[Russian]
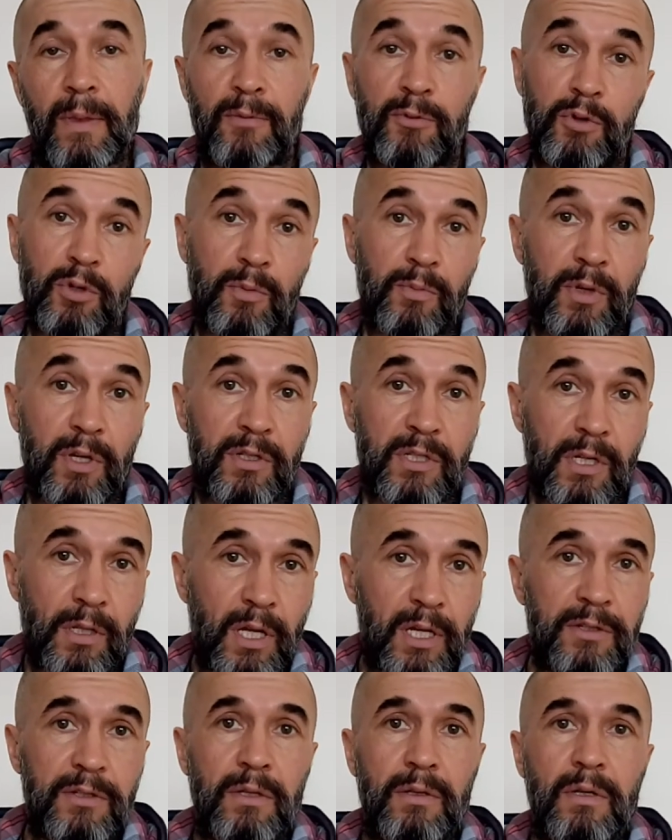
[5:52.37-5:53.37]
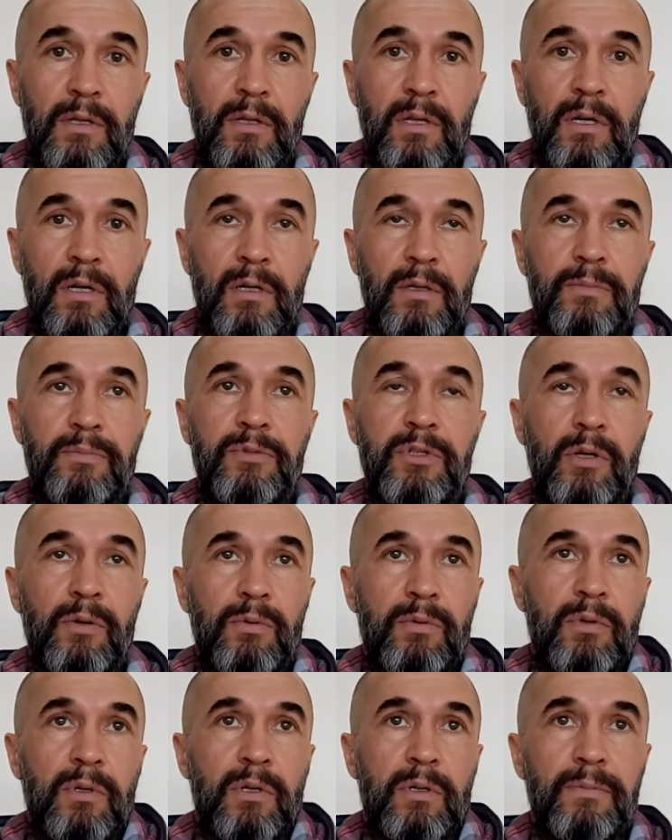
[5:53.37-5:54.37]
В чем я согласен, это
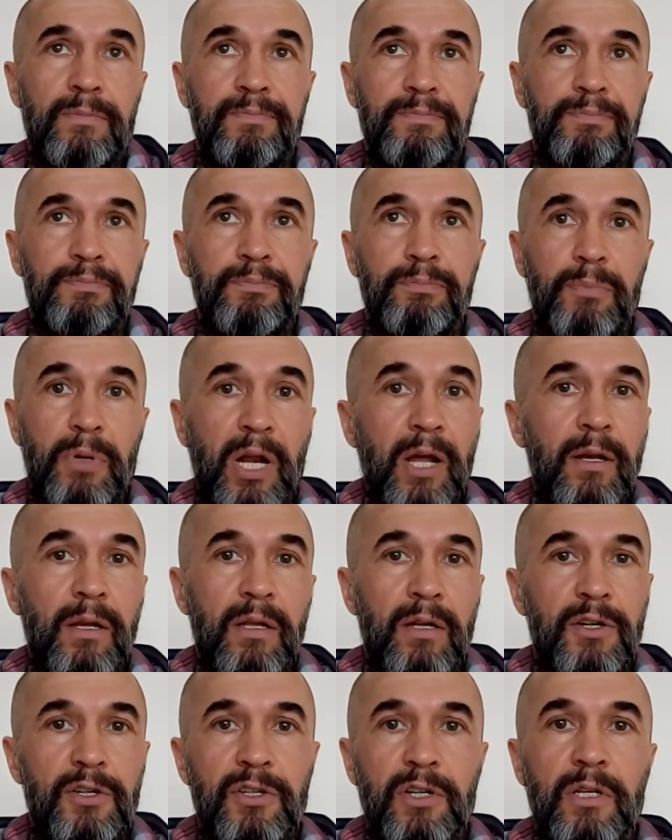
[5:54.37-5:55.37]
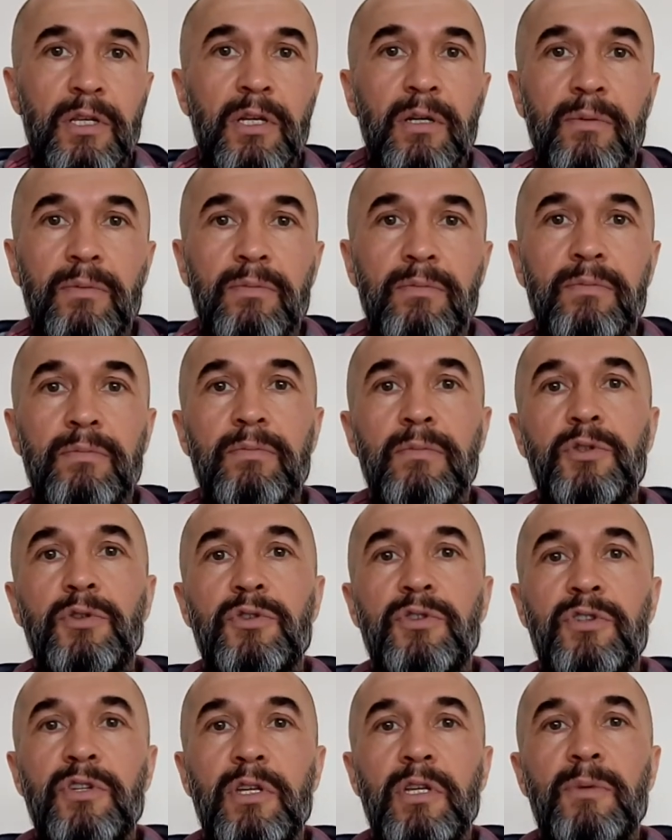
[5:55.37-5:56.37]
абсолютно правильное решение,
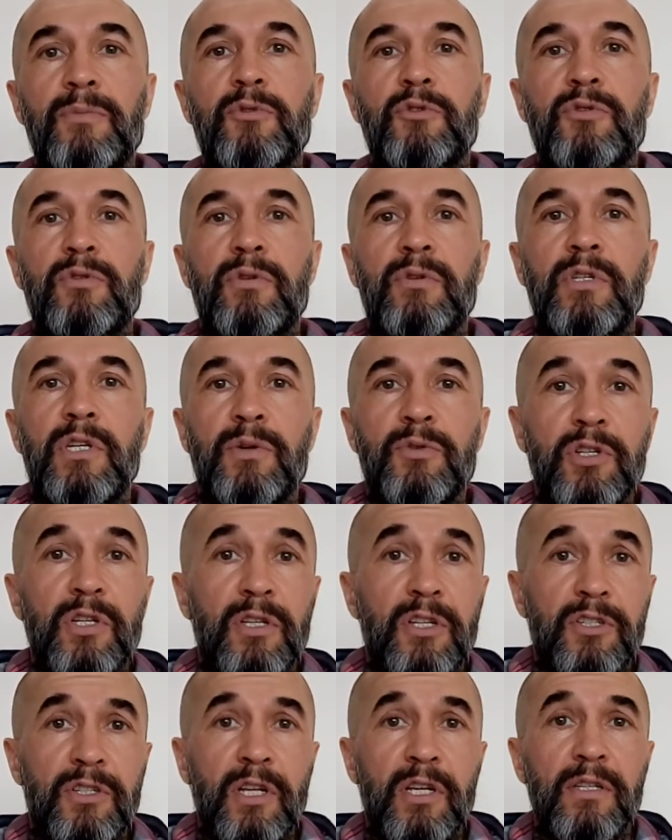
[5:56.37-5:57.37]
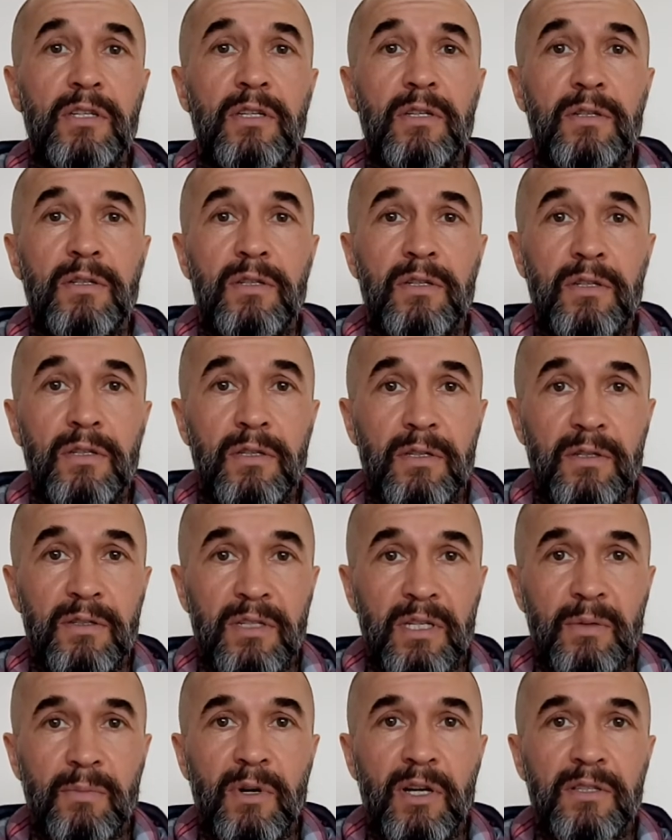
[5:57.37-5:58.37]
ощущение, потому что девушка должна
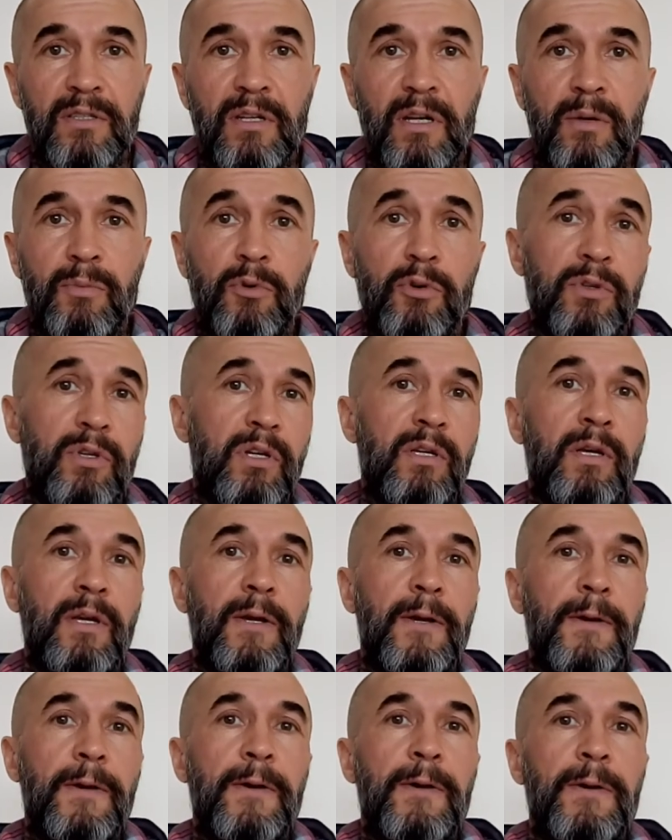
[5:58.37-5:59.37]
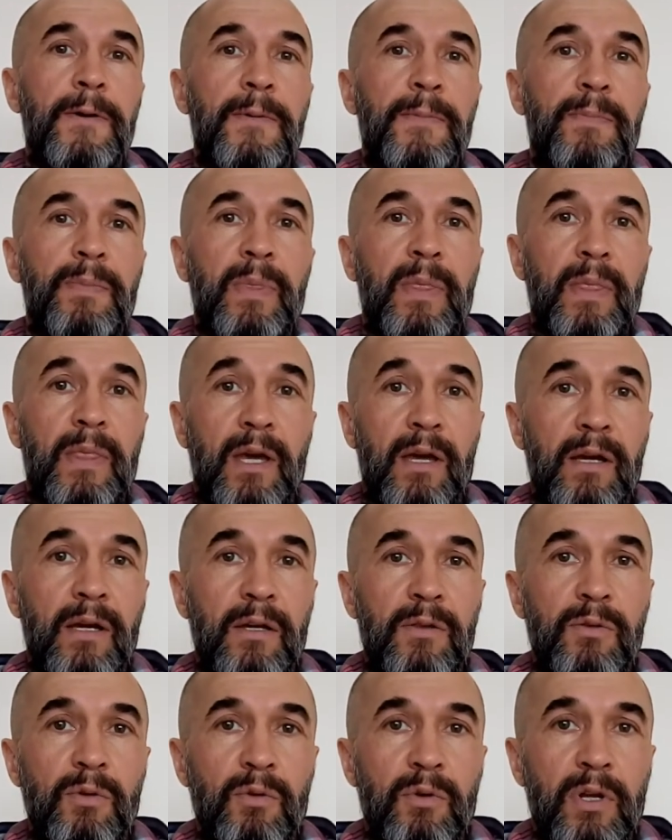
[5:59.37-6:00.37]
заниматься работой, та,
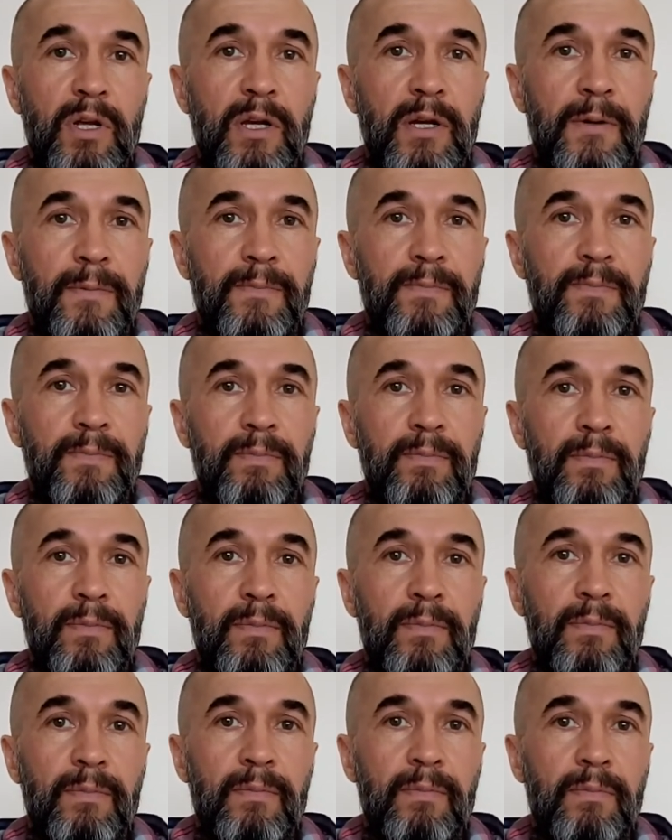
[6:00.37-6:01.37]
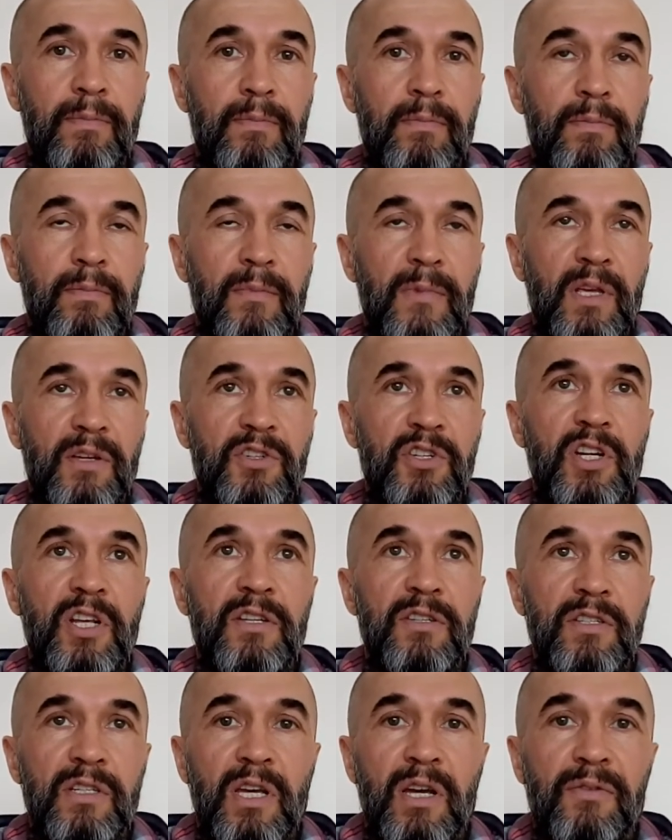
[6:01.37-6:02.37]
которая
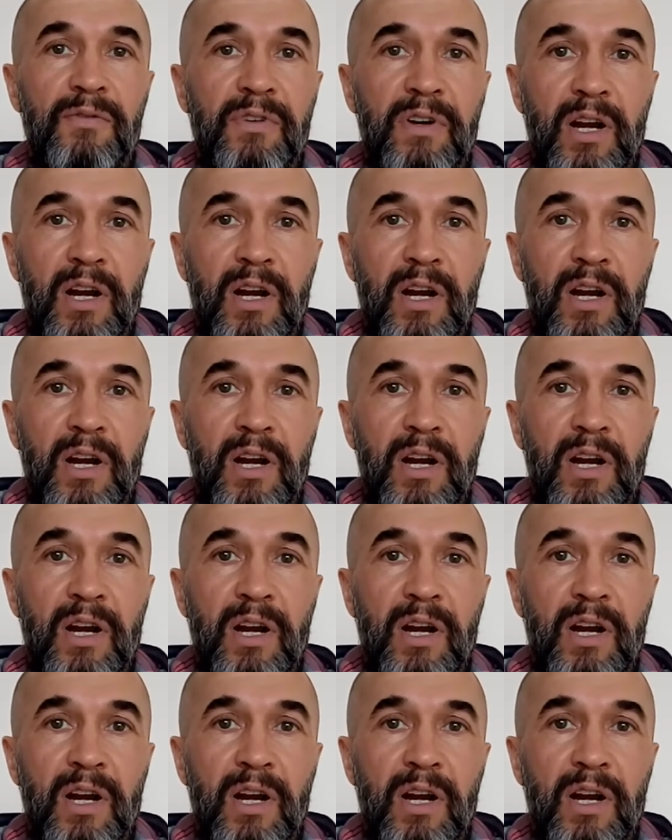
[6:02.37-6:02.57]
женская, в